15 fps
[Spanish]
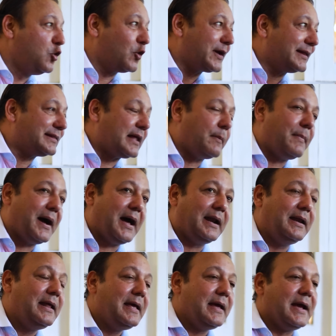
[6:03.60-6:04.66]
lo que está
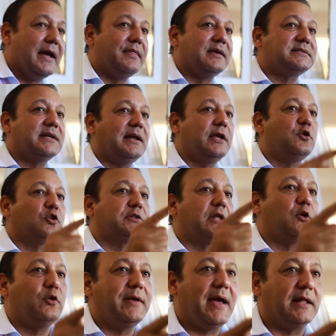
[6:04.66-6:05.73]
mal, es decirle yo te
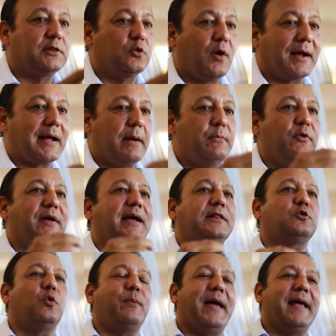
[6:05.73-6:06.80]
doy esto a cambio de que
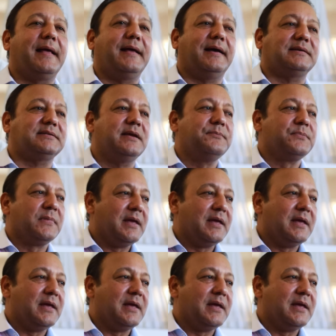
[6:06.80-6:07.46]
tú vengas